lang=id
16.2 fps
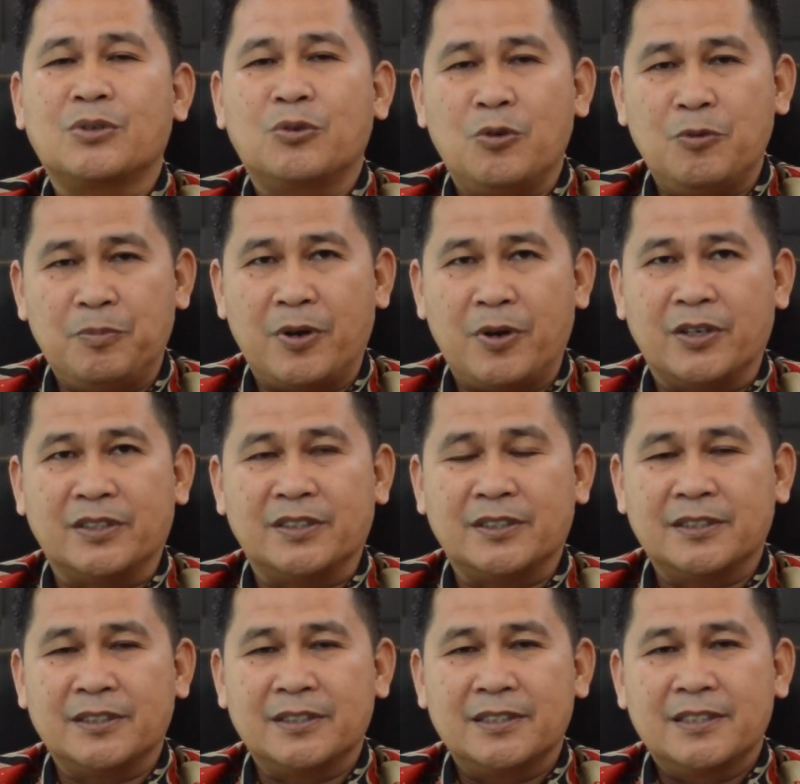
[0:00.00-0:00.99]
kupon
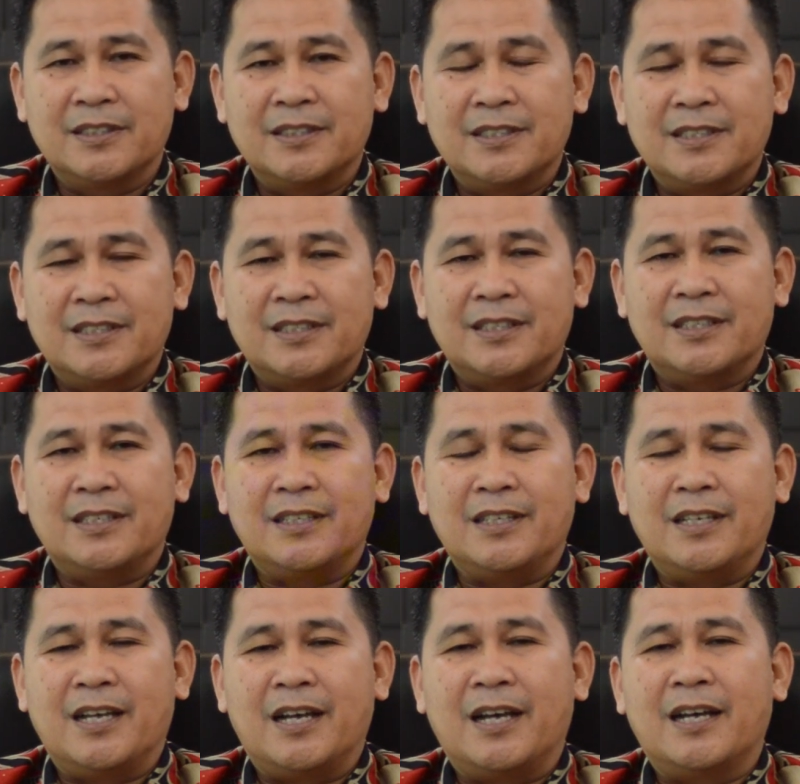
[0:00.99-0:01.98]

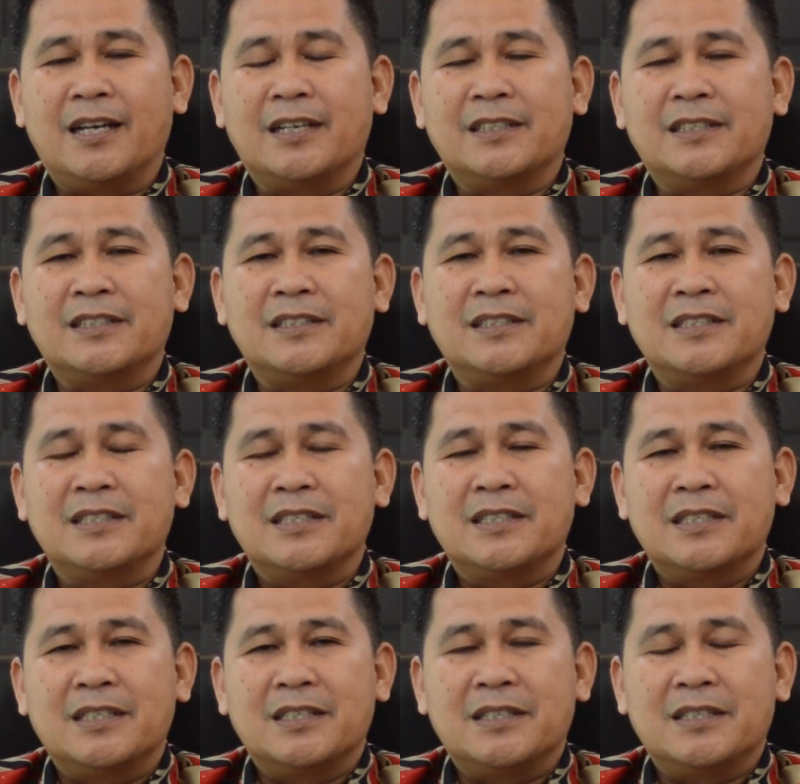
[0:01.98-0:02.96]
yang
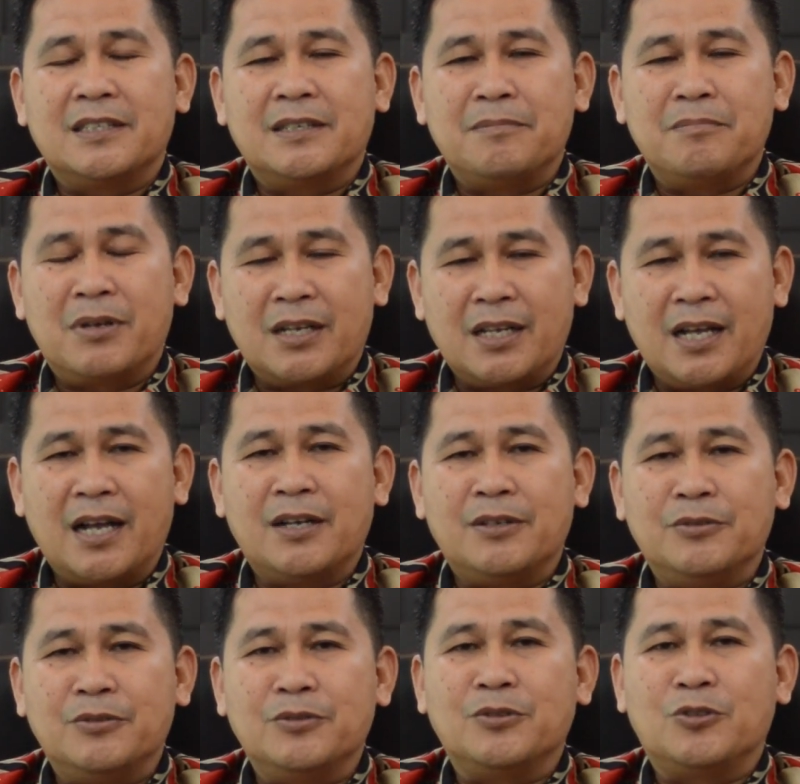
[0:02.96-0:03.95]

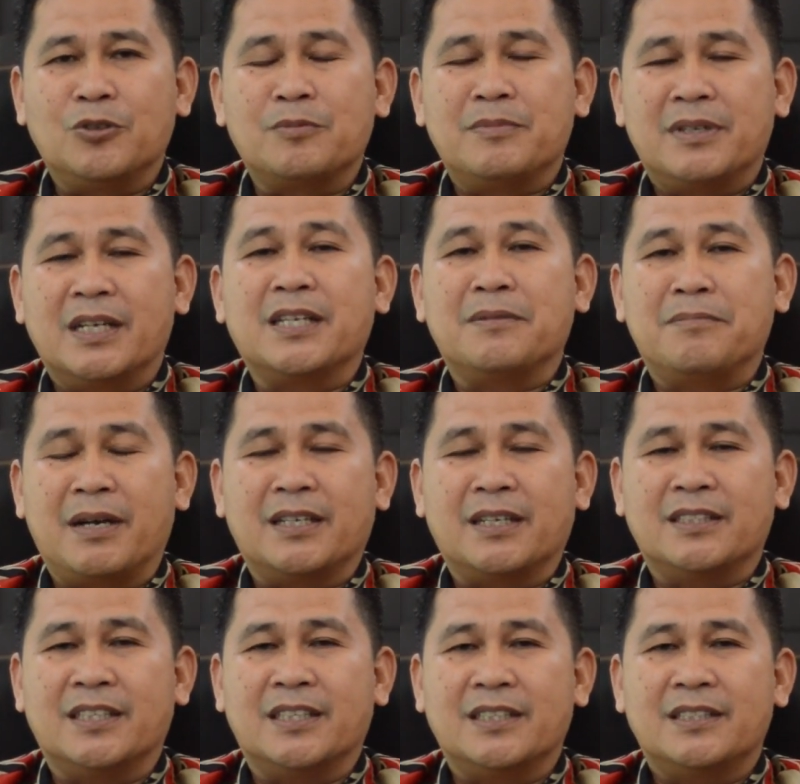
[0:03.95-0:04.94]
berhak untuk
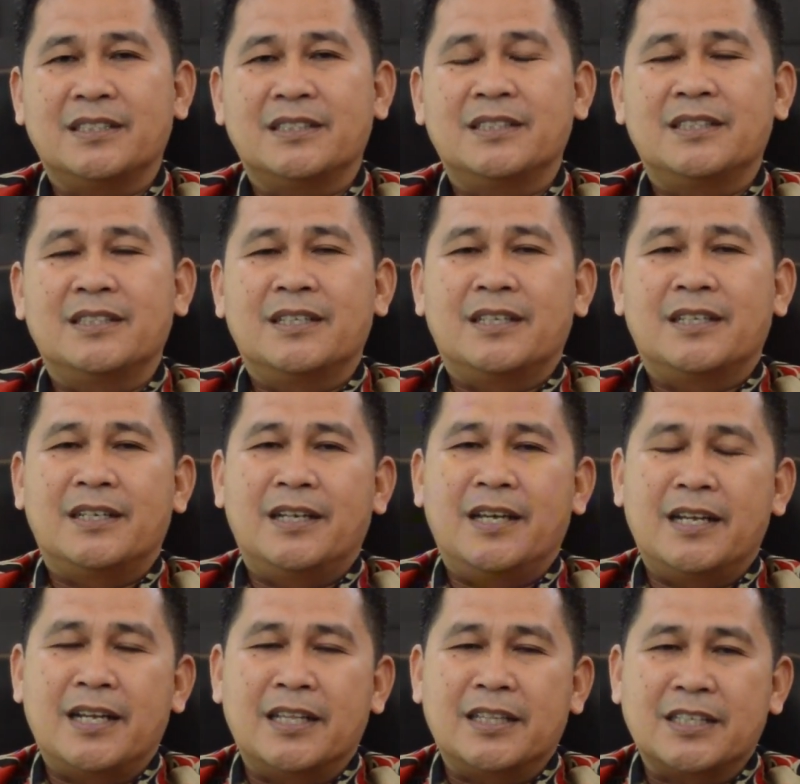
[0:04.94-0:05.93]
menerimanya.
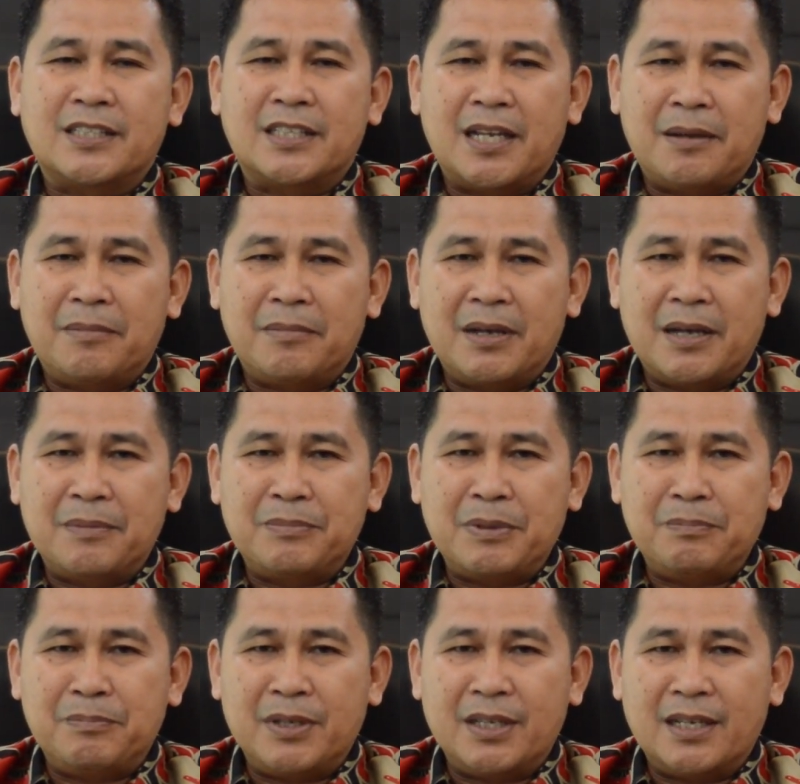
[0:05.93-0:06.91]
Dan atas nama
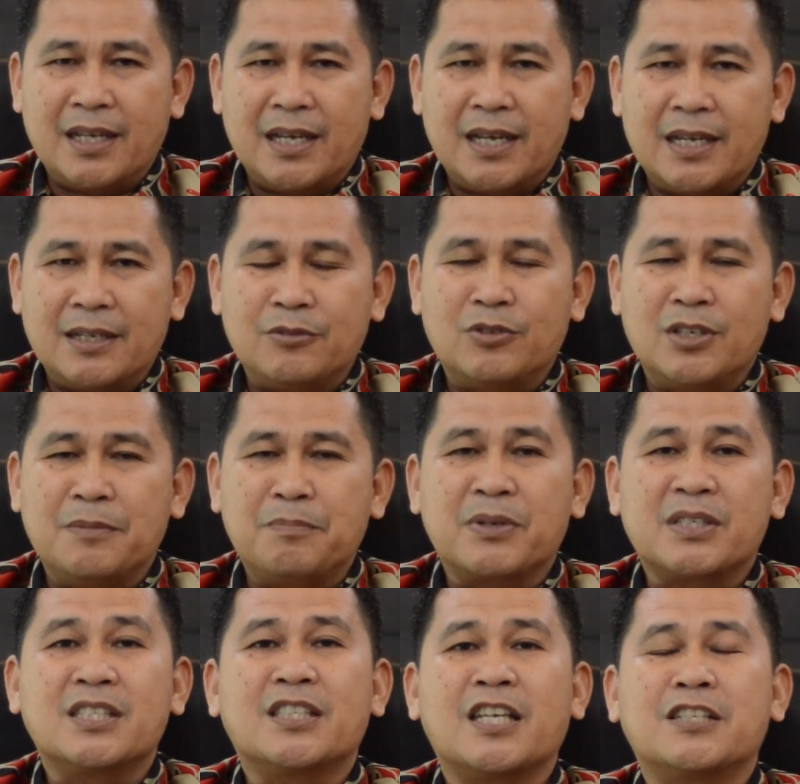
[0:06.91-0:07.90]
pimpinan
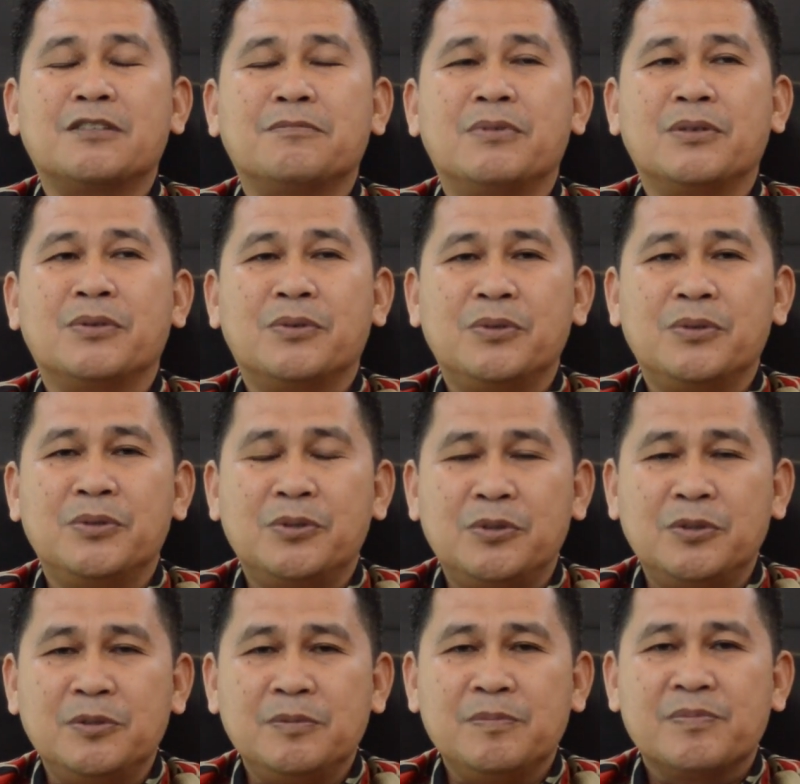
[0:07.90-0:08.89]
Universitas
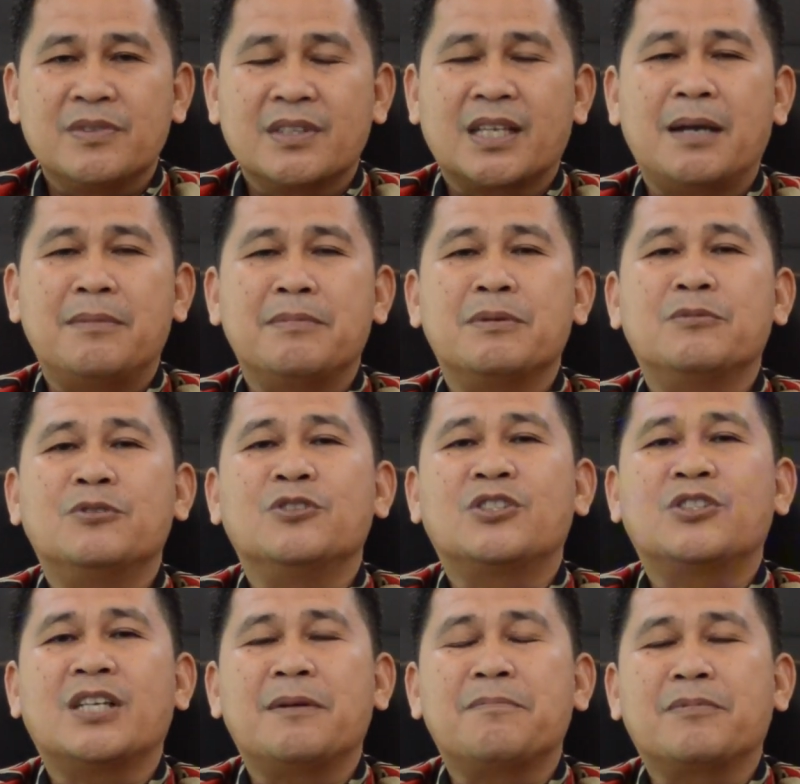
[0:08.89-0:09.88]
Bengkulu kami
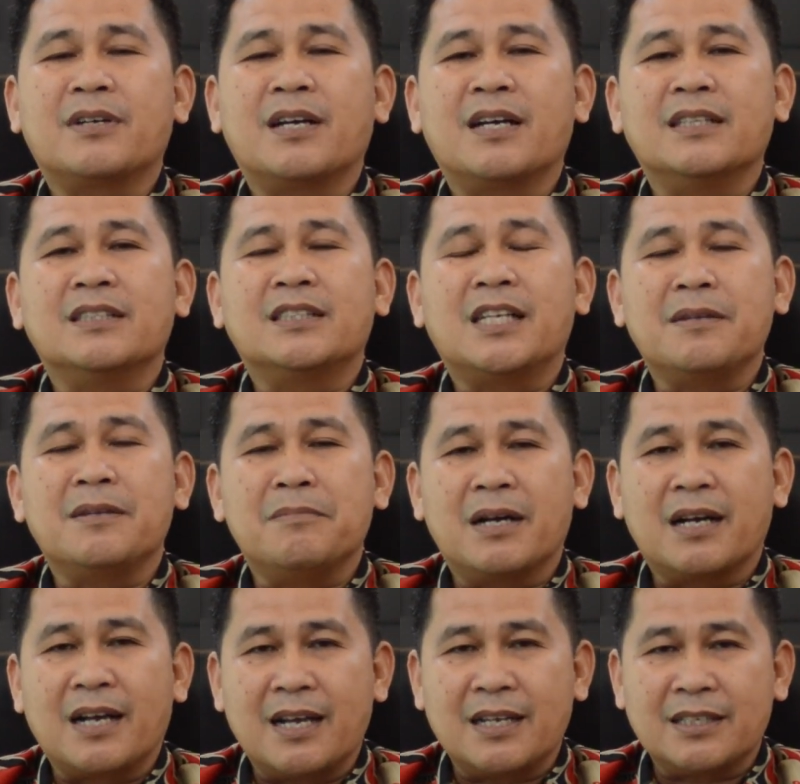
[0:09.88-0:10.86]
mengucapkan
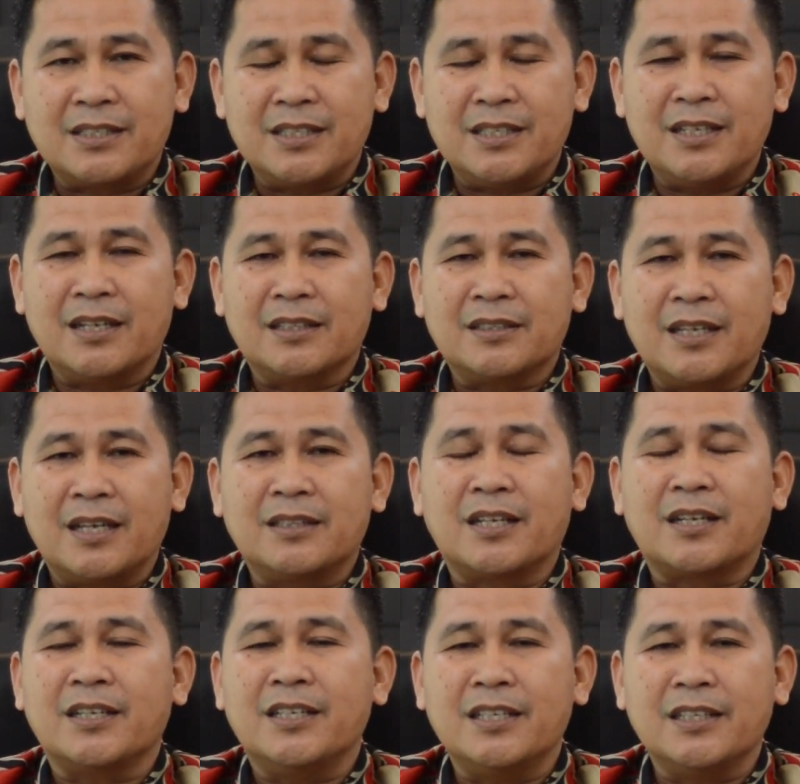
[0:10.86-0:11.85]
terima kasih yang
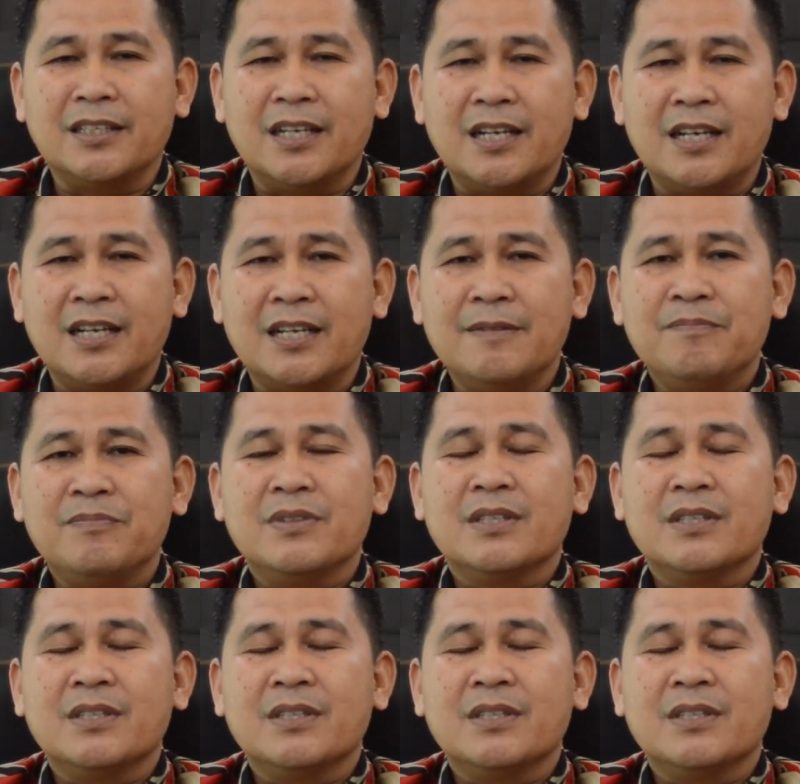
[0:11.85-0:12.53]
tak terhingga